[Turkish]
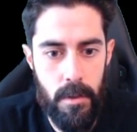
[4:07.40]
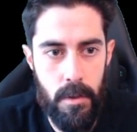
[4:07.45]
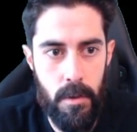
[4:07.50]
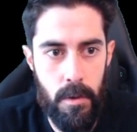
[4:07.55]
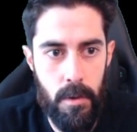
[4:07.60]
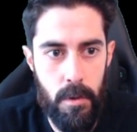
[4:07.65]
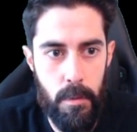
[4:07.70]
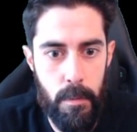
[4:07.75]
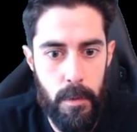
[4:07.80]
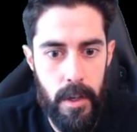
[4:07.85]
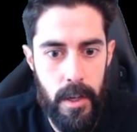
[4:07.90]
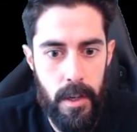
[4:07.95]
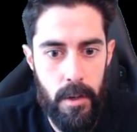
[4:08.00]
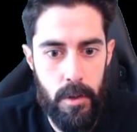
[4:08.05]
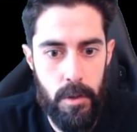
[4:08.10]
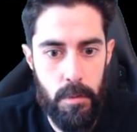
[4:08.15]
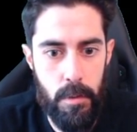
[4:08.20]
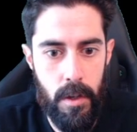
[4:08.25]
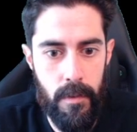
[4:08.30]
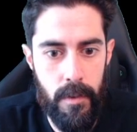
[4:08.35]
Korumayı
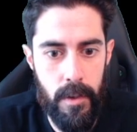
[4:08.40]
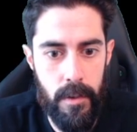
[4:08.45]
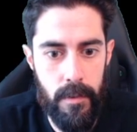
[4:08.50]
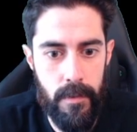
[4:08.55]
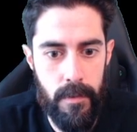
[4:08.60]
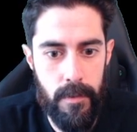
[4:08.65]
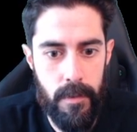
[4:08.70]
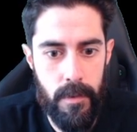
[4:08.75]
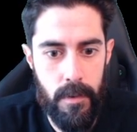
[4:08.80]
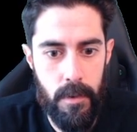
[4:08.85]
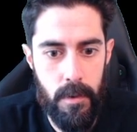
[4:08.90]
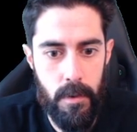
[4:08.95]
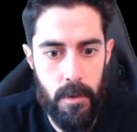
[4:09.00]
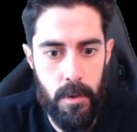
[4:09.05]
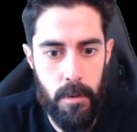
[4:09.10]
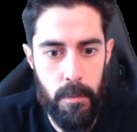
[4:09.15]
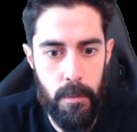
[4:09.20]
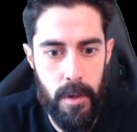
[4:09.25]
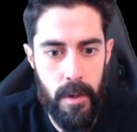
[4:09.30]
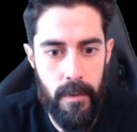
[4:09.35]
henüz bulamadım.
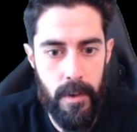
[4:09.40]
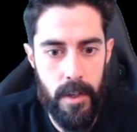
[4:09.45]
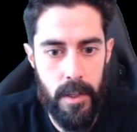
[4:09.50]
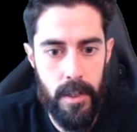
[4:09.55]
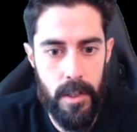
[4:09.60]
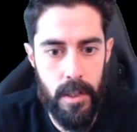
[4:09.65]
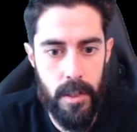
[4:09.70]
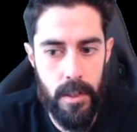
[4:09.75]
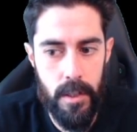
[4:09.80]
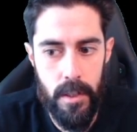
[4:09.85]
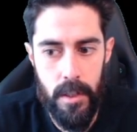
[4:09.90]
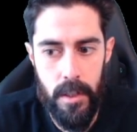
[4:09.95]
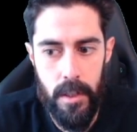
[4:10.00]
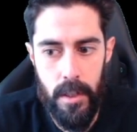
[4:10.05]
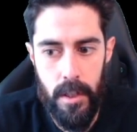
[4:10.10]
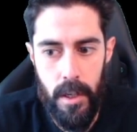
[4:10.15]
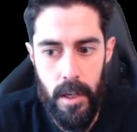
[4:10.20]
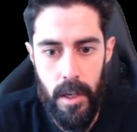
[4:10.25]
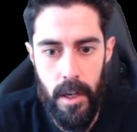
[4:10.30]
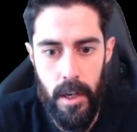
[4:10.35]
Korumaya bakacağız.
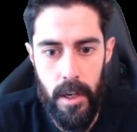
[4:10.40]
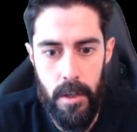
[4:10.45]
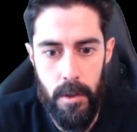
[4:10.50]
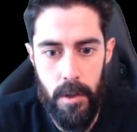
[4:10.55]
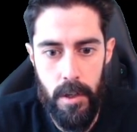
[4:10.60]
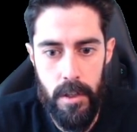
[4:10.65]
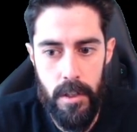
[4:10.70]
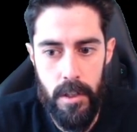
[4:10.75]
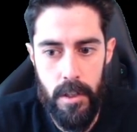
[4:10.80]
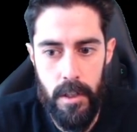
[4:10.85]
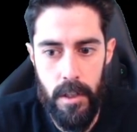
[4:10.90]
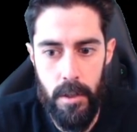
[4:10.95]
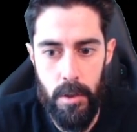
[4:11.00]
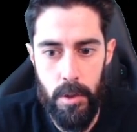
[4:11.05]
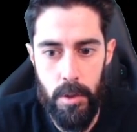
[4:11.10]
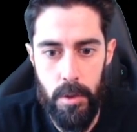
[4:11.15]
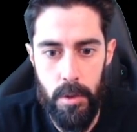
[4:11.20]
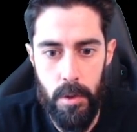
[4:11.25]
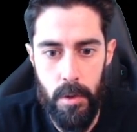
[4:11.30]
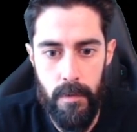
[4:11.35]
Herhalde öğretir diye
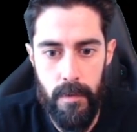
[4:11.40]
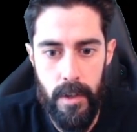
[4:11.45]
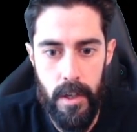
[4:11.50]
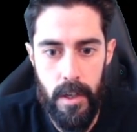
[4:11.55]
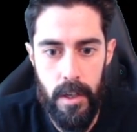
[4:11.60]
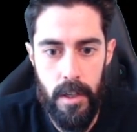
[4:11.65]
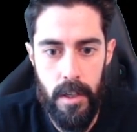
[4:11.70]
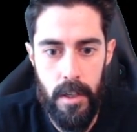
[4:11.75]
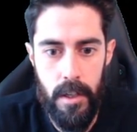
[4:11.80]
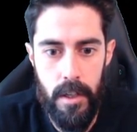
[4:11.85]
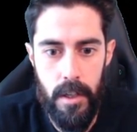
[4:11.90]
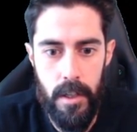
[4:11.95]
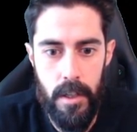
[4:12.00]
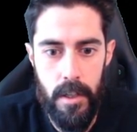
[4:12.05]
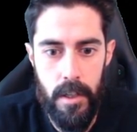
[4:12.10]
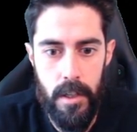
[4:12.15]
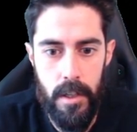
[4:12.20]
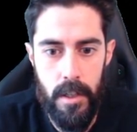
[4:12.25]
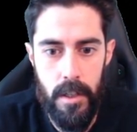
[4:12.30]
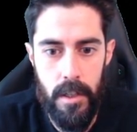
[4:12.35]
düşünüyorum yani.
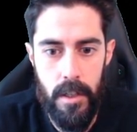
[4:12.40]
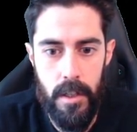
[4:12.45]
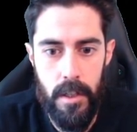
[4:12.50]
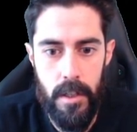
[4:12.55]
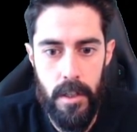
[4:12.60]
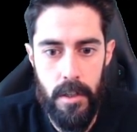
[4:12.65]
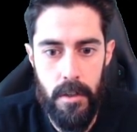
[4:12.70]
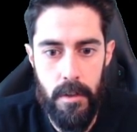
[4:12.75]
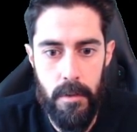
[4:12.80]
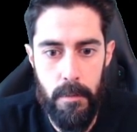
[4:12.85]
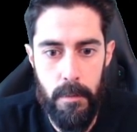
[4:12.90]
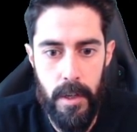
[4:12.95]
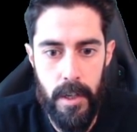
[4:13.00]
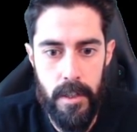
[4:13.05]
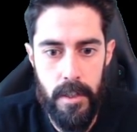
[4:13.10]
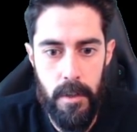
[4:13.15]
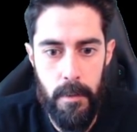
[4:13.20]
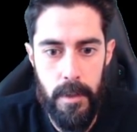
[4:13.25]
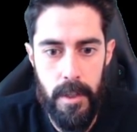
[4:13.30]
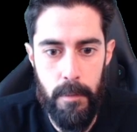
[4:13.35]

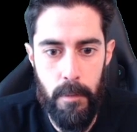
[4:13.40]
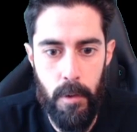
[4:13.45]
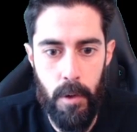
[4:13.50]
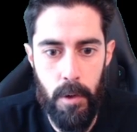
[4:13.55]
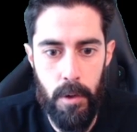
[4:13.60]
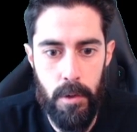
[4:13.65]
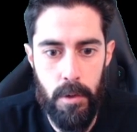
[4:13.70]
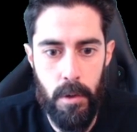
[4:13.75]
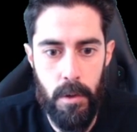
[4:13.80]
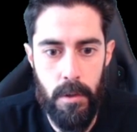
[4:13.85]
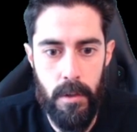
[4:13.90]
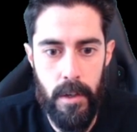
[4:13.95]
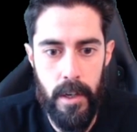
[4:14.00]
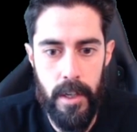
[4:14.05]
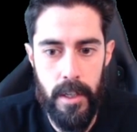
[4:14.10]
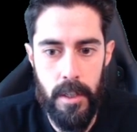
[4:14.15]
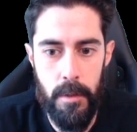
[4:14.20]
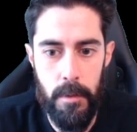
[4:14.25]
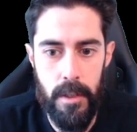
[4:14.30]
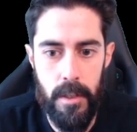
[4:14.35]
Baksa mıydım kontrolörü
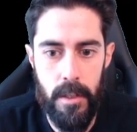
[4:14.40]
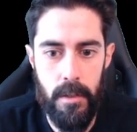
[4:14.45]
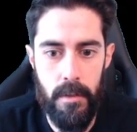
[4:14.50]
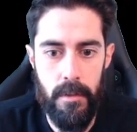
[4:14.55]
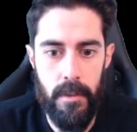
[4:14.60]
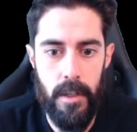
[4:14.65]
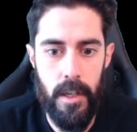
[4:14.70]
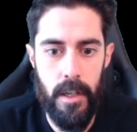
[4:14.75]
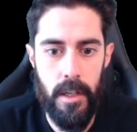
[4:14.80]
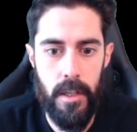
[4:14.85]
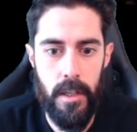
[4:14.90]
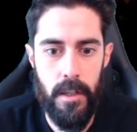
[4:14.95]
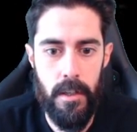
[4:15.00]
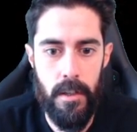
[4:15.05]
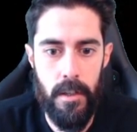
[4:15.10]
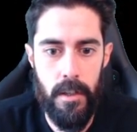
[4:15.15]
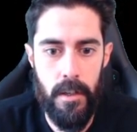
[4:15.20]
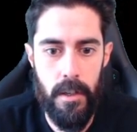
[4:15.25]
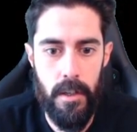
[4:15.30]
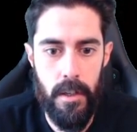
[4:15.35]
acaba? Direkt
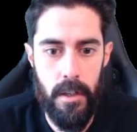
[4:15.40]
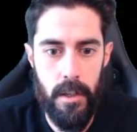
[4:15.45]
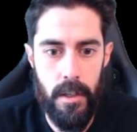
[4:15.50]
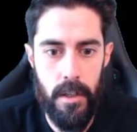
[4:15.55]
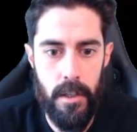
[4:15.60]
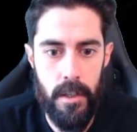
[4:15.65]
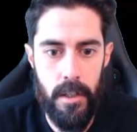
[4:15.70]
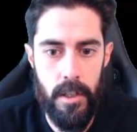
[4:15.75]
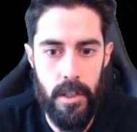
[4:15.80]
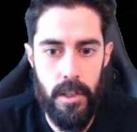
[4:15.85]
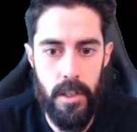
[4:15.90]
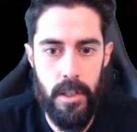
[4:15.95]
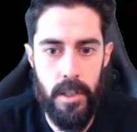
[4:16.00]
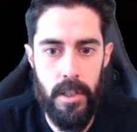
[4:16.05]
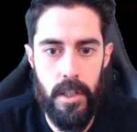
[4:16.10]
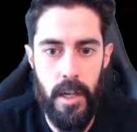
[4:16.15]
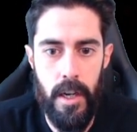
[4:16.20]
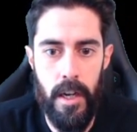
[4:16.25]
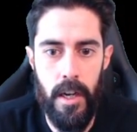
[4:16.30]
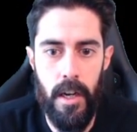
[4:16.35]

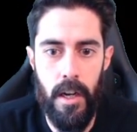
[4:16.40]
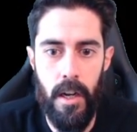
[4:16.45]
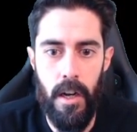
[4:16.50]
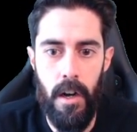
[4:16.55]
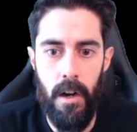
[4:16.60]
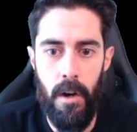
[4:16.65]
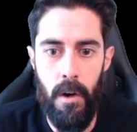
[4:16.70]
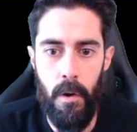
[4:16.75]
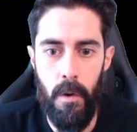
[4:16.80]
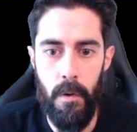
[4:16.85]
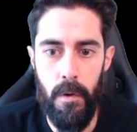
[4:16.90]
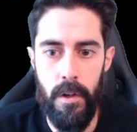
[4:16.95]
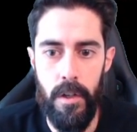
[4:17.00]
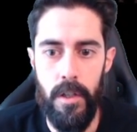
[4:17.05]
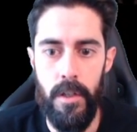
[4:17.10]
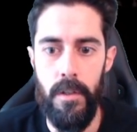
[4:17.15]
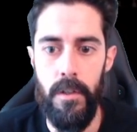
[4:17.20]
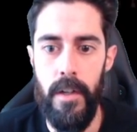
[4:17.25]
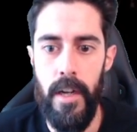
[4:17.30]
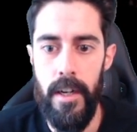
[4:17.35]
C. Oh,
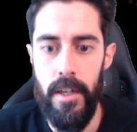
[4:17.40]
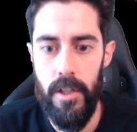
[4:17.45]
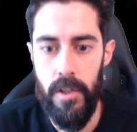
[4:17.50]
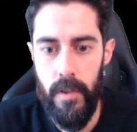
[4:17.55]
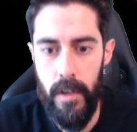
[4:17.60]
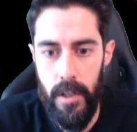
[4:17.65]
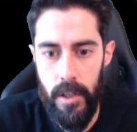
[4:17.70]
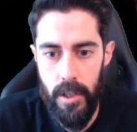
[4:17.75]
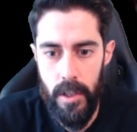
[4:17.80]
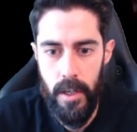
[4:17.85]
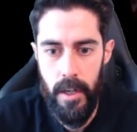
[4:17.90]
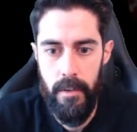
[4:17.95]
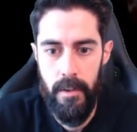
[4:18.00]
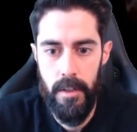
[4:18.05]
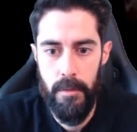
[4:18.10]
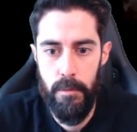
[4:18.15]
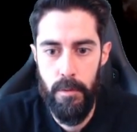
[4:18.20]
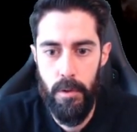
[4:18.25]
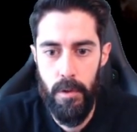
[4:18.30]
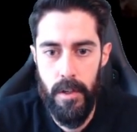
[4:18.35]
you there stranger.
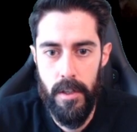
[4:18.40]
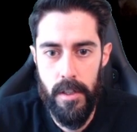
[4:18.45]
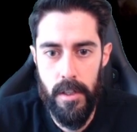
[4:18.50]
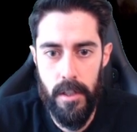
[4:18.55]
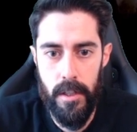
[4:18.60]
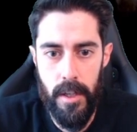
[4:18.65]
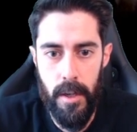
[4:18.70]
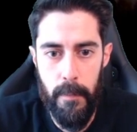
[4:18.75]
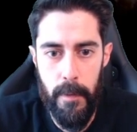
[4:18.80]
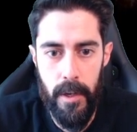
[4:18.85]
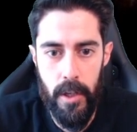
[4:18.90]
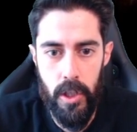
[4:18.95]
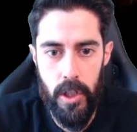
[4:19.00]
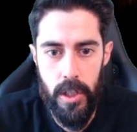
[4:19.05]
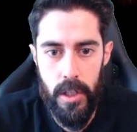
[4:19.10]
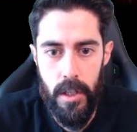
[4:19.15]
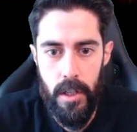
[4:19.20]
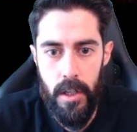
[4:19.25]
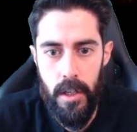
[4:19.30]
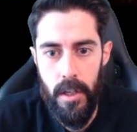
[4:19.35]
Evet buradasın
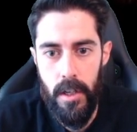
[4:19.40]
yabancı.